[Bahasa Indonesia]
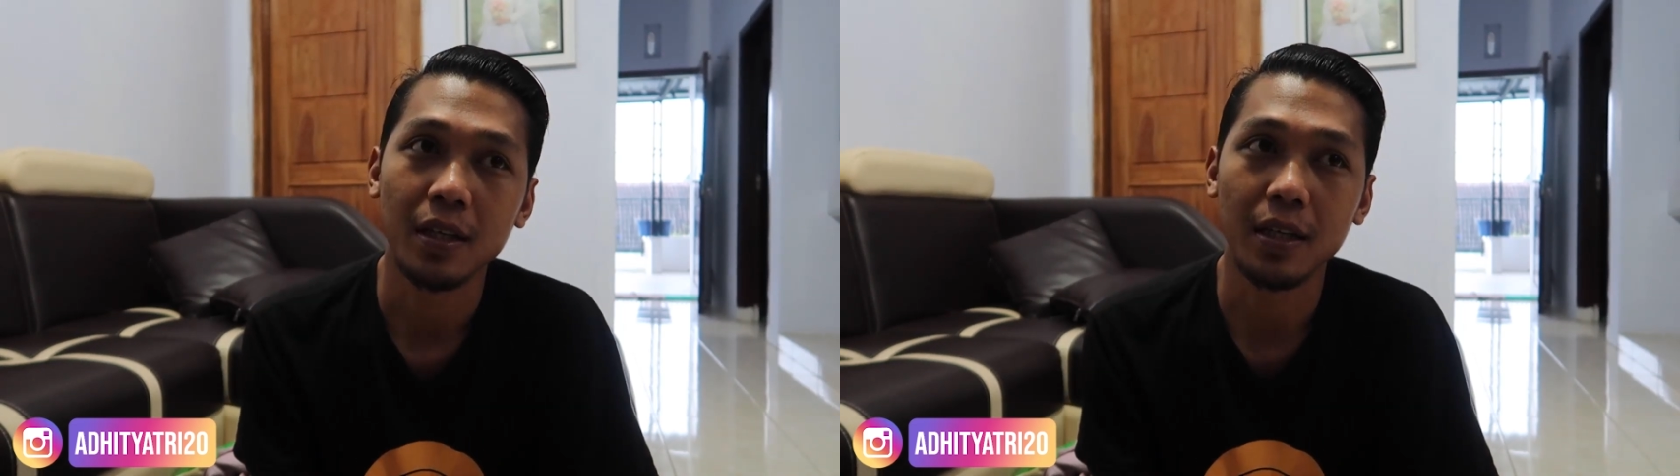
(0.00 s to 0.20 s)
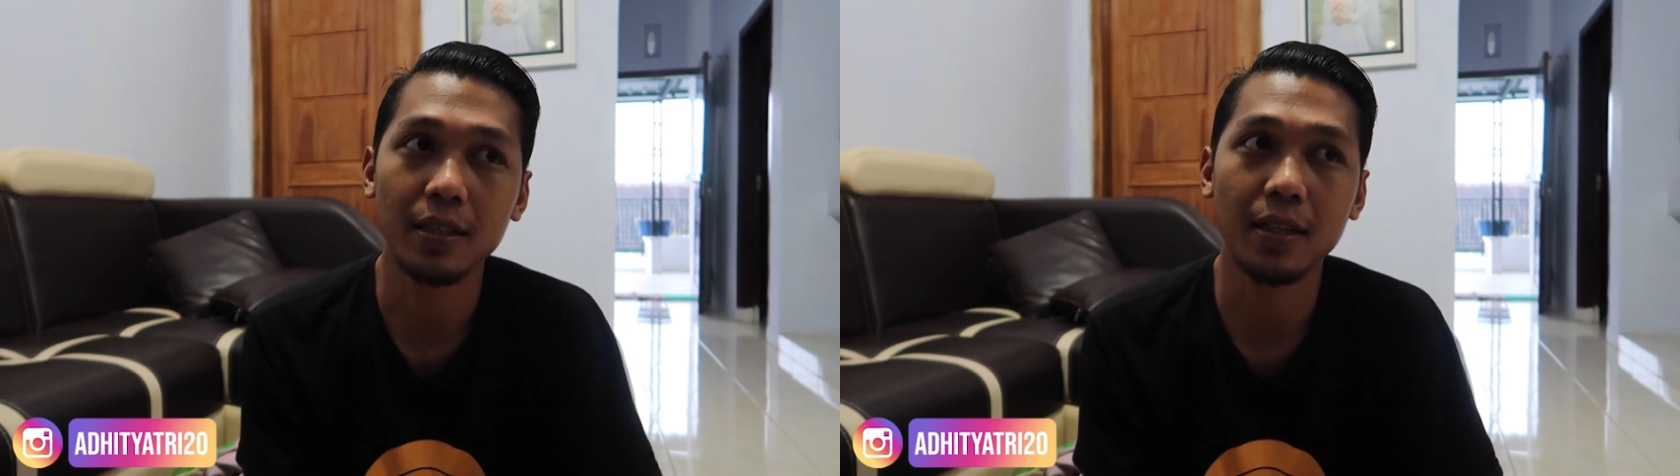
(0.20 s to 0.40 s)

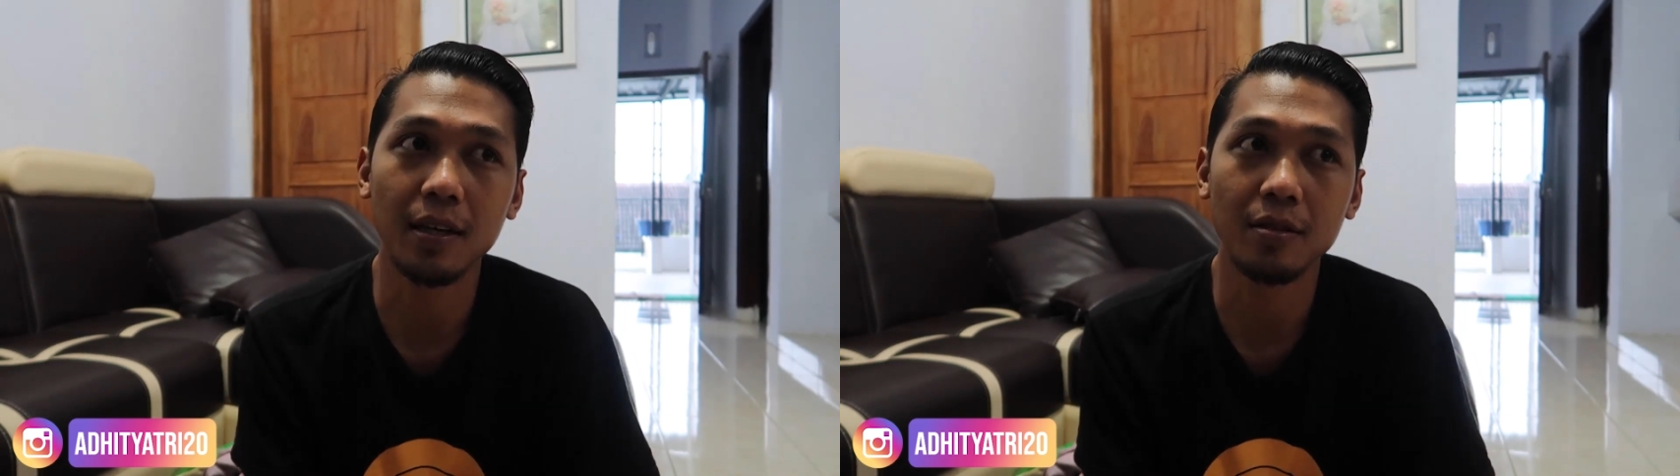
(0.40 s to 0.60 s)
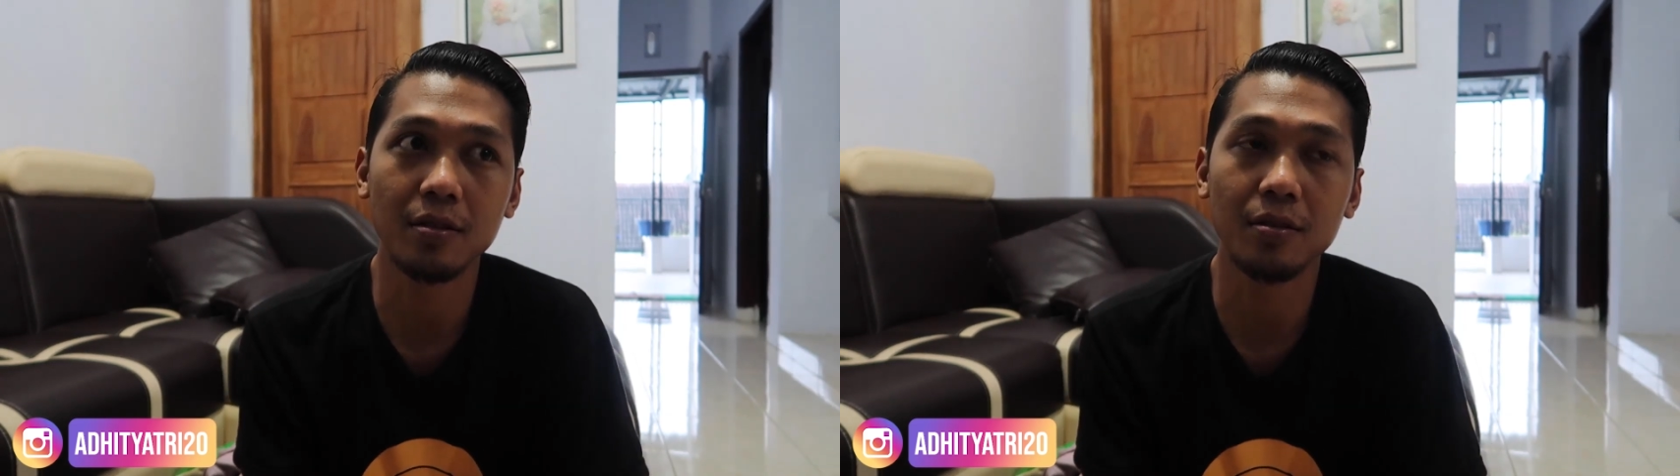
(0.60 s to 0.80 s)
di
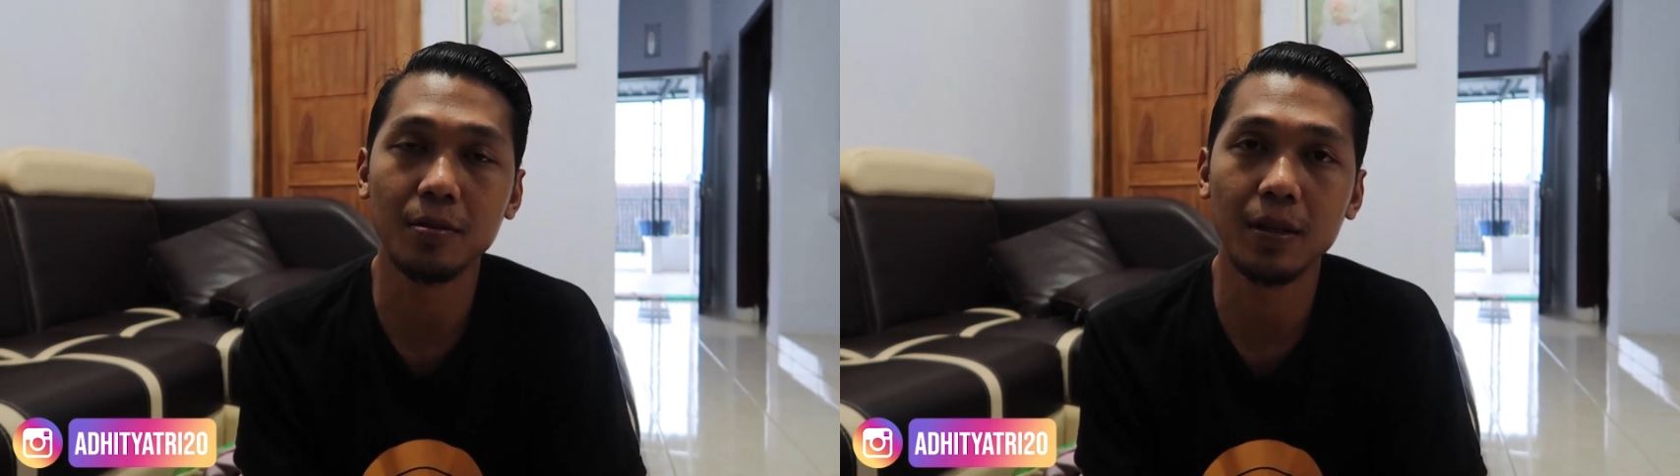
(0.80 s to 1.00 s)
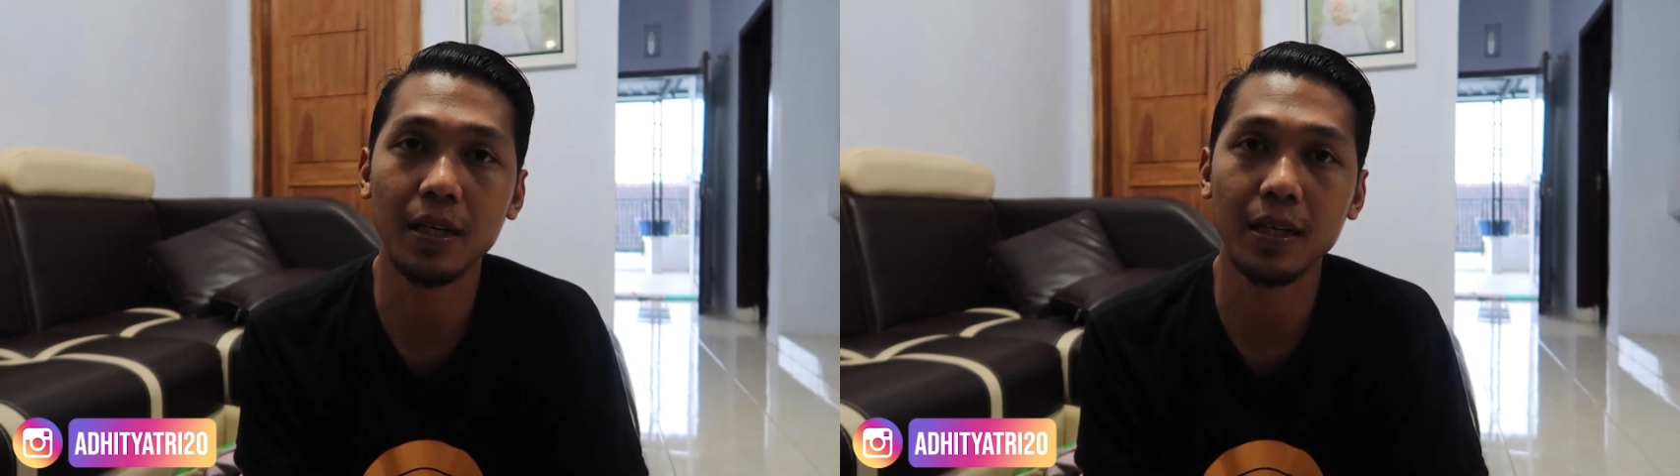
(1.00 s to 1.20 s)
tahun
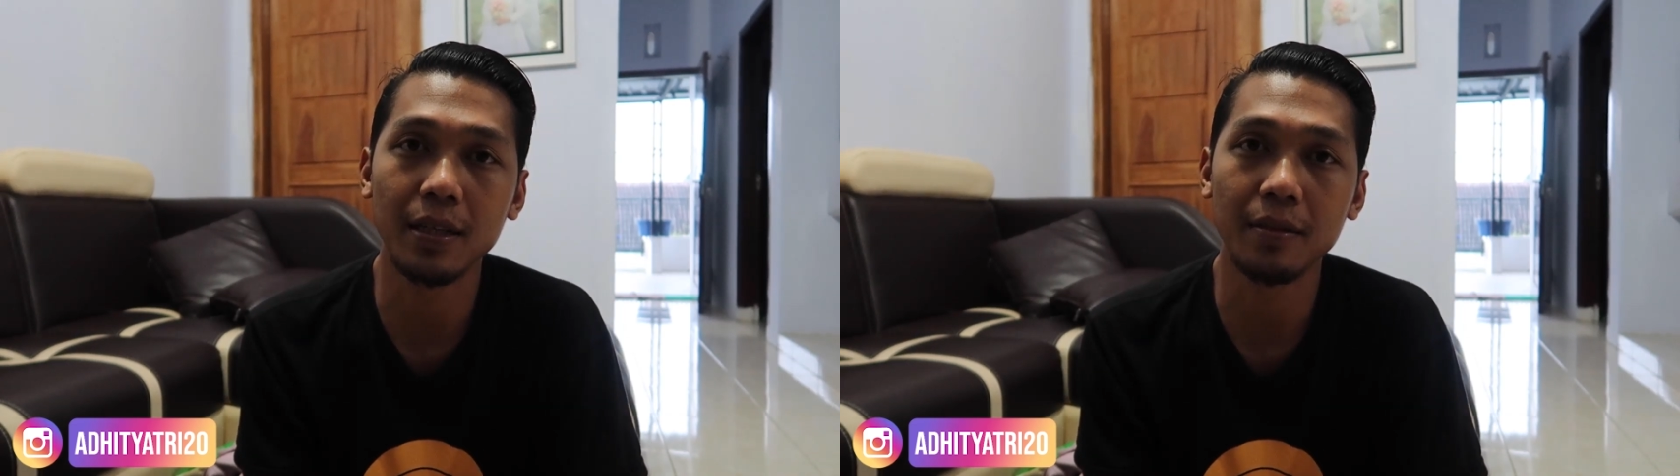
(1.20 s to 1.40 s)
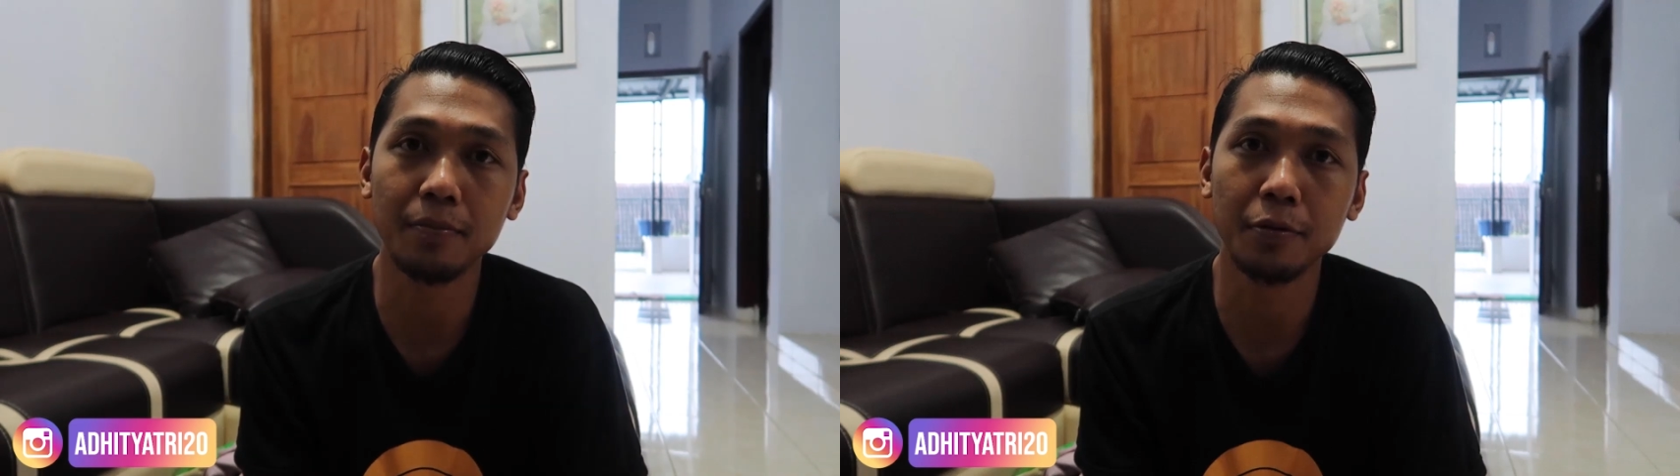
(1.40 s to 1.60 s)

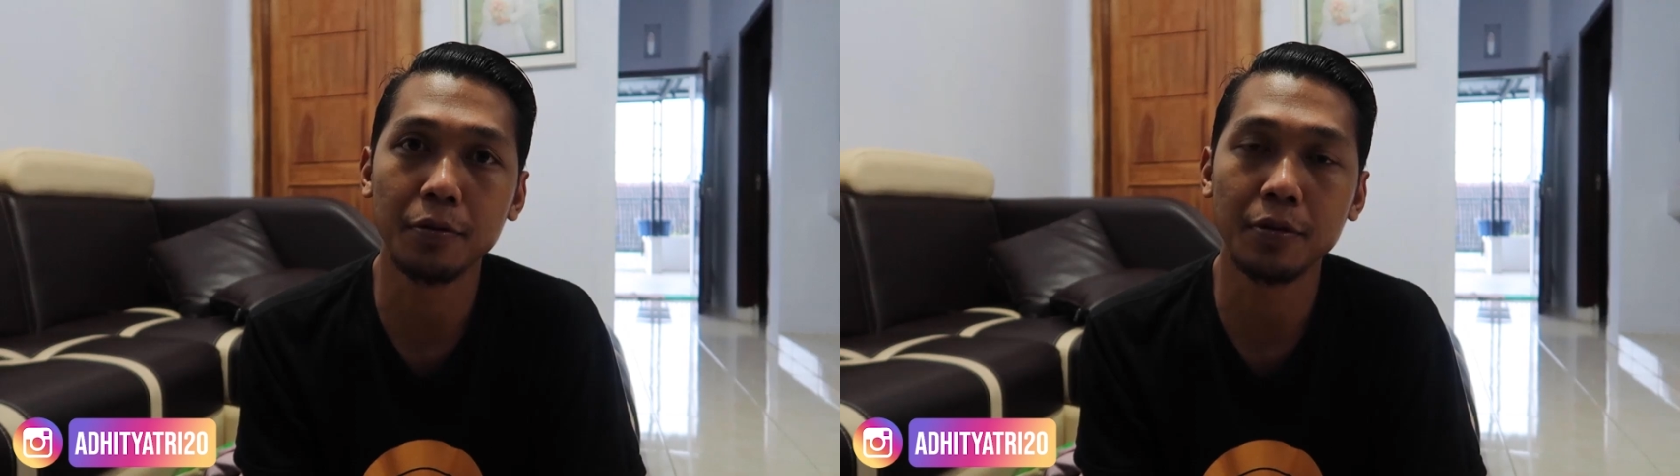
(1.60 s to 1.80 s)
2000